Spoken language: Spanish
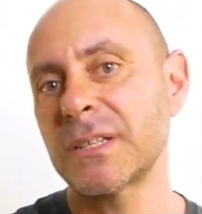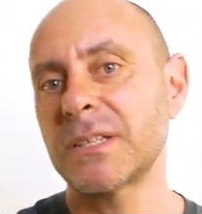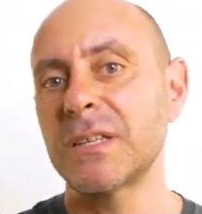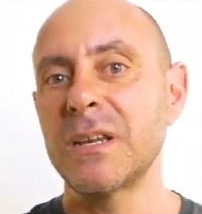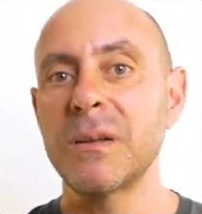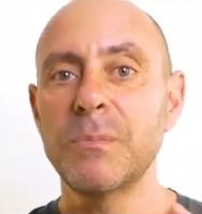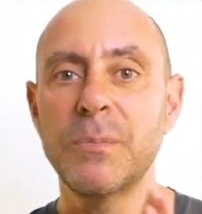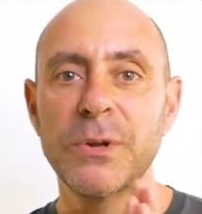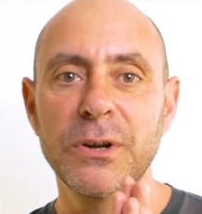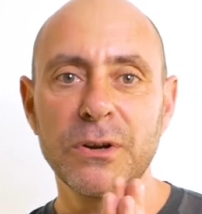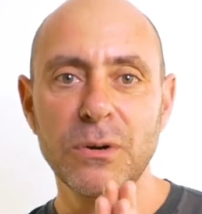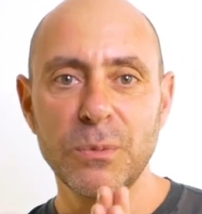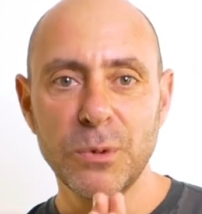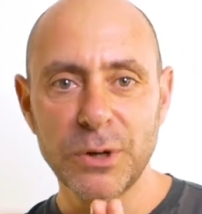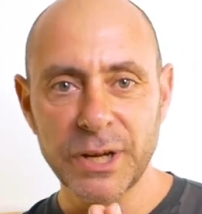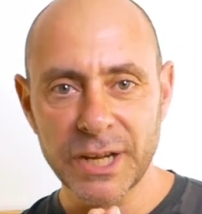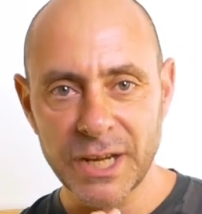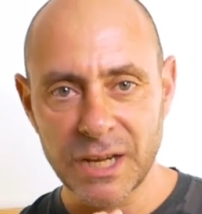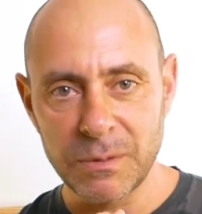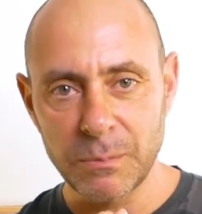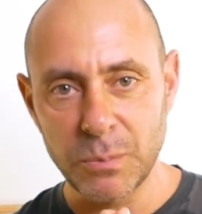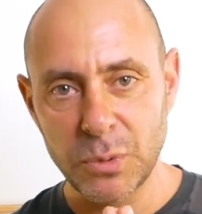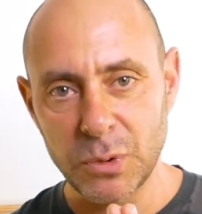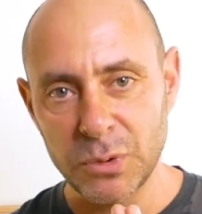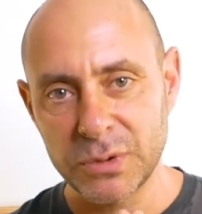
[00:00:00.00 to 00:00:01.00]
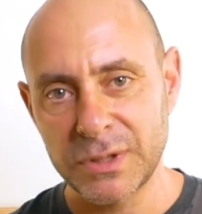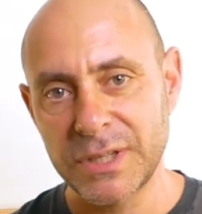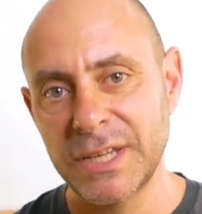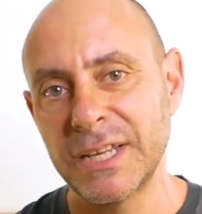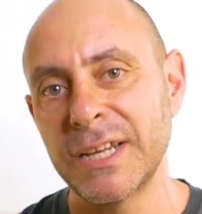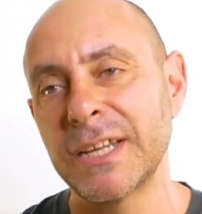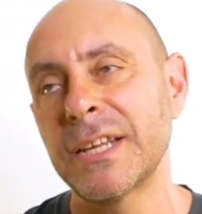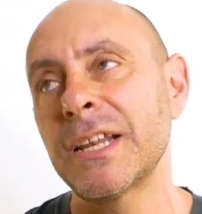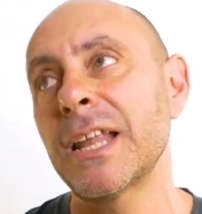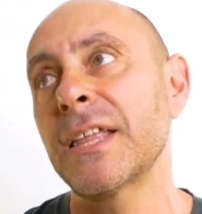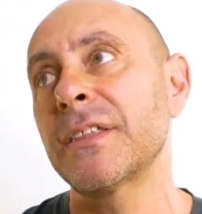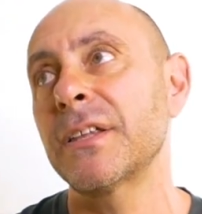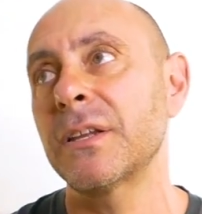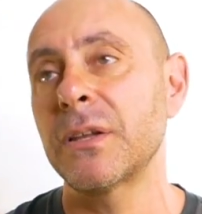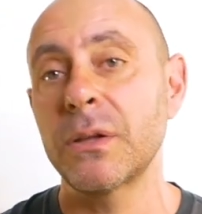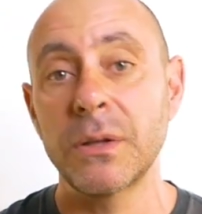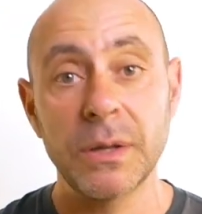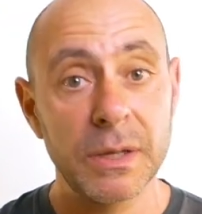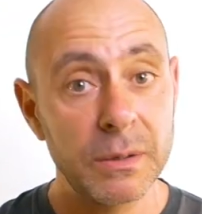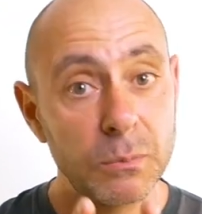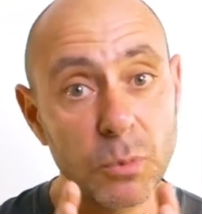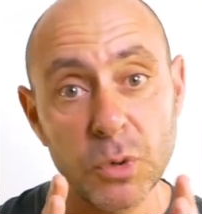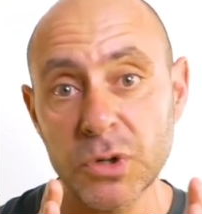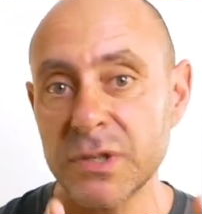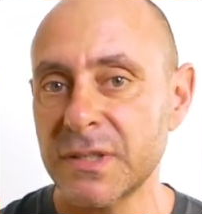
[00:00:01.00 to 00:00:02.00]
Si el perro, por ejemplo, tiene
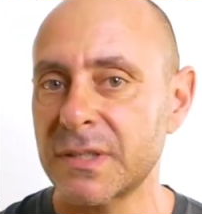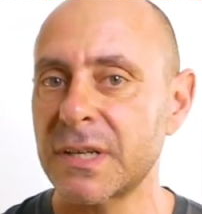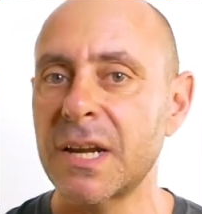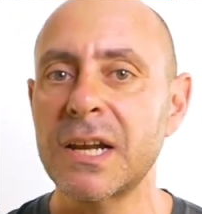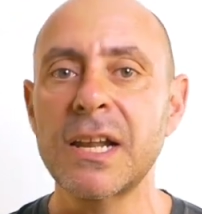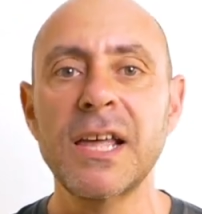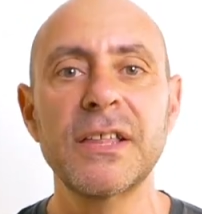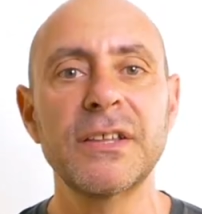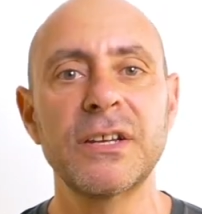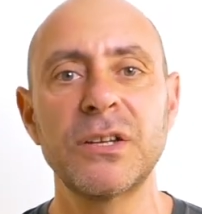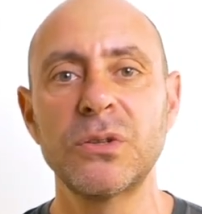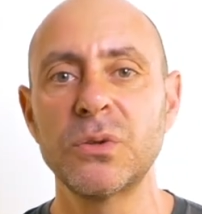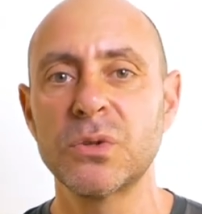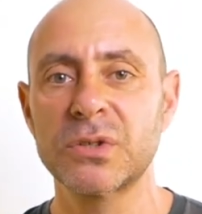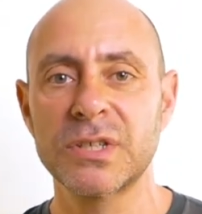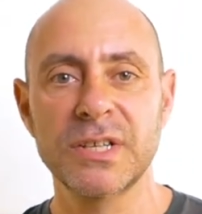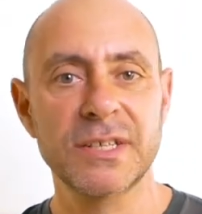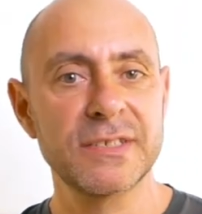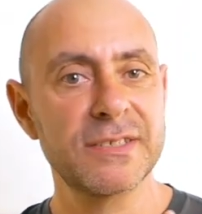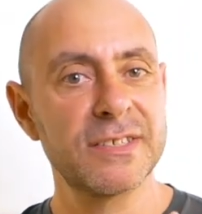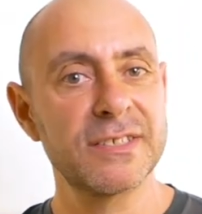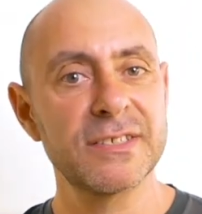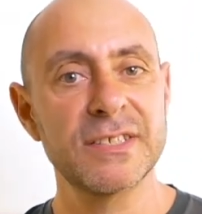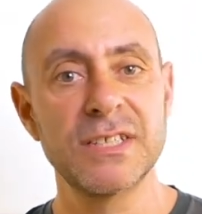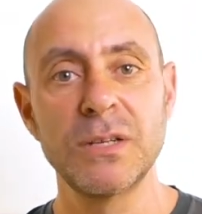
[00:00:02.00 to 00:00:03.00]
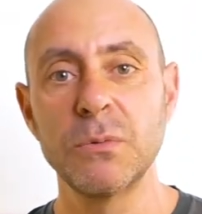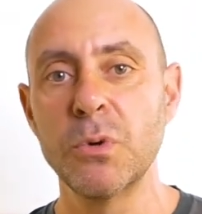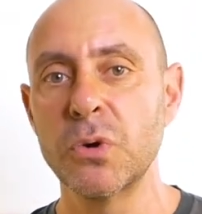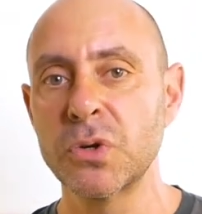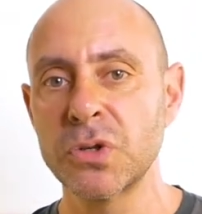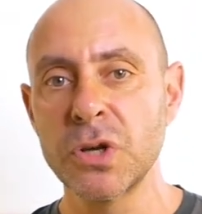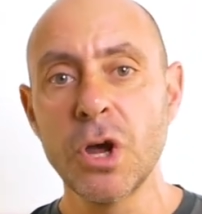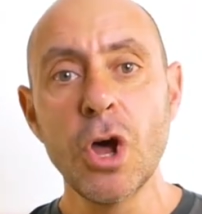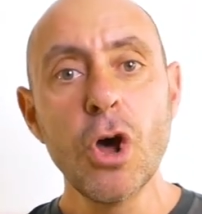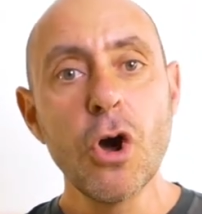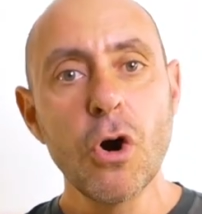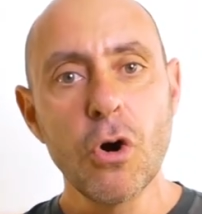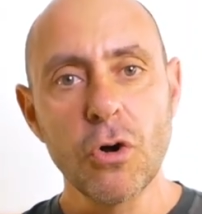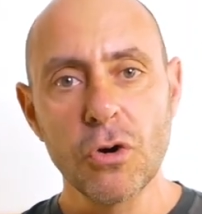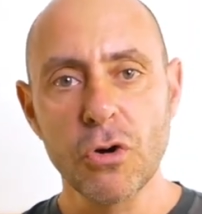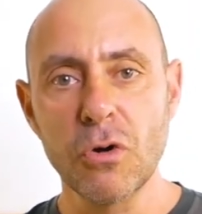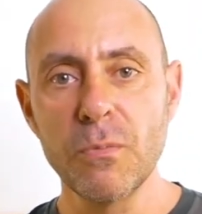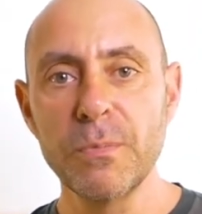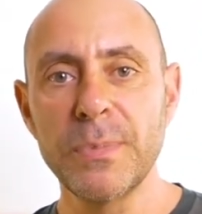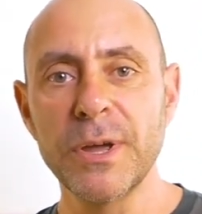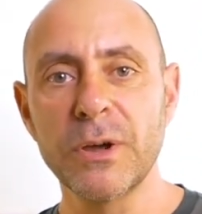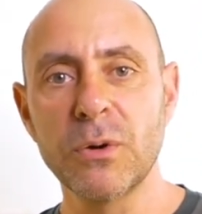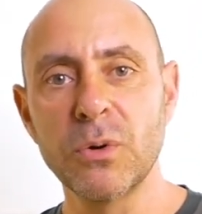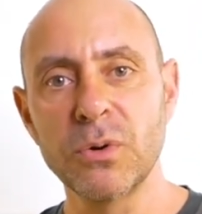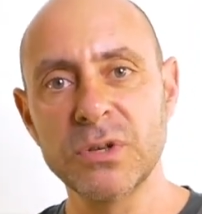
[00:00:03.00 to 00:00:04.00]
eh, muestra ladridos excesivos o
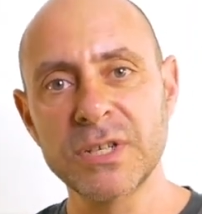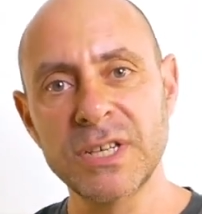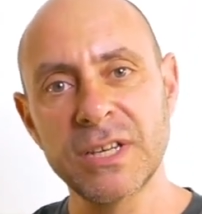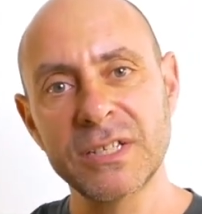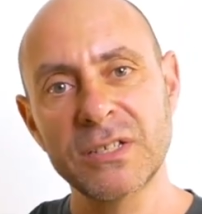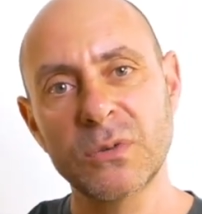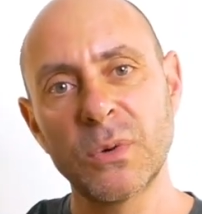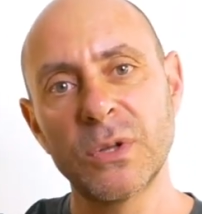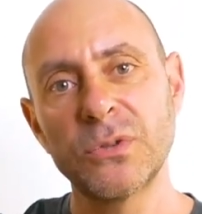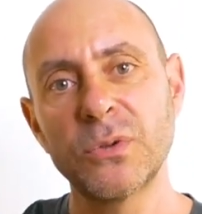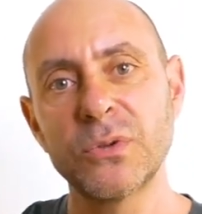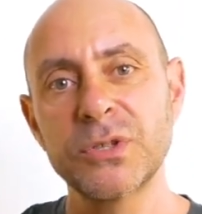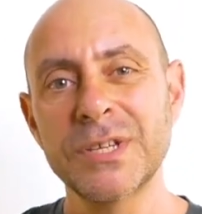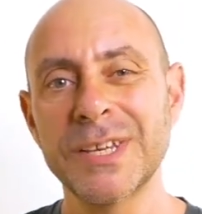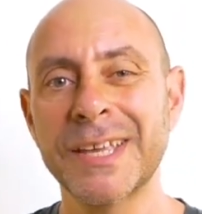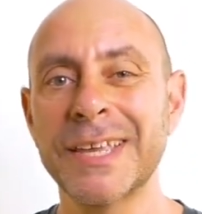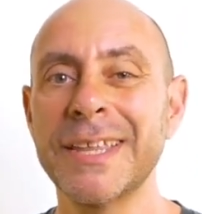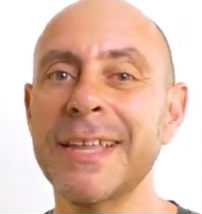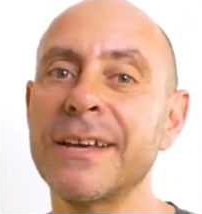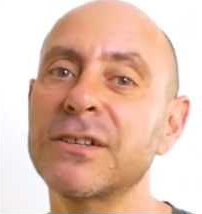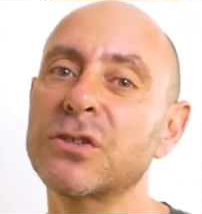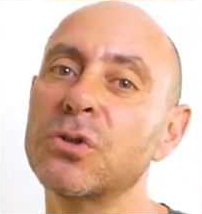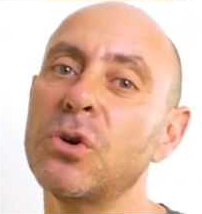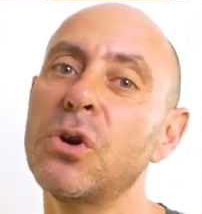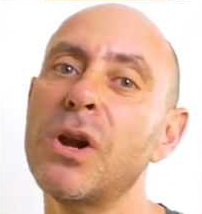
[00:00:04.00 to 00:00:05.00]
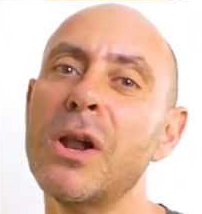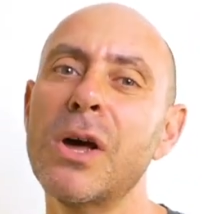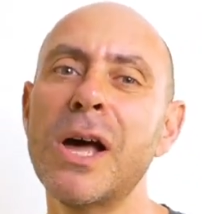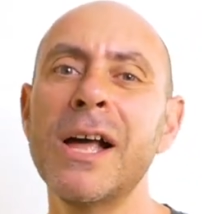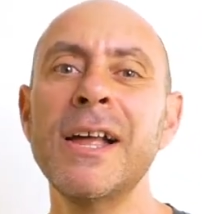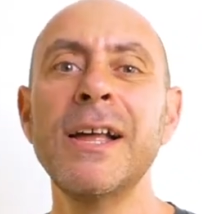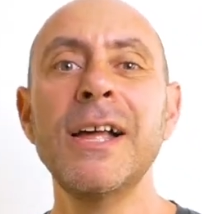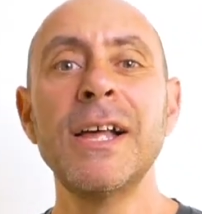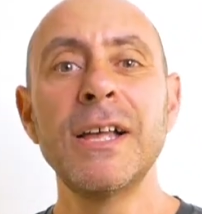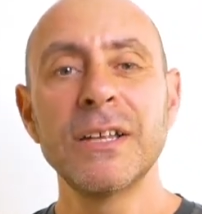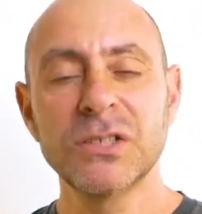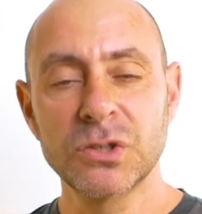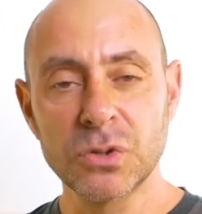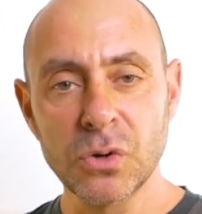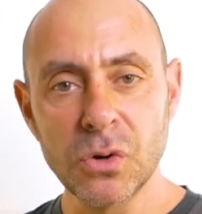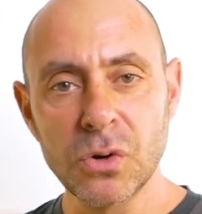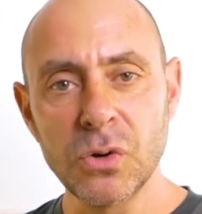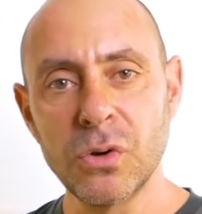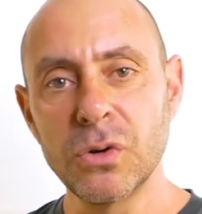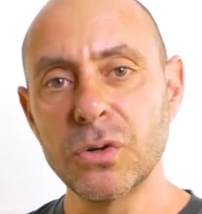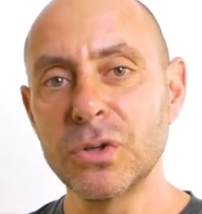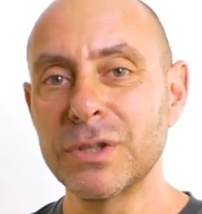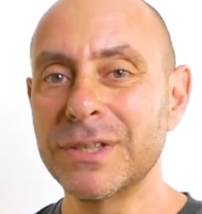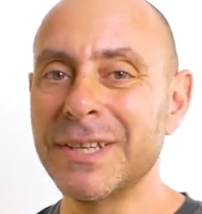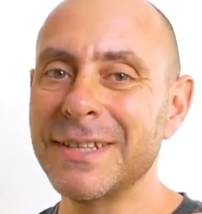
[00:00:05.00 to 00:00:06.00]
rompe cosas cuando se queda sola, solo.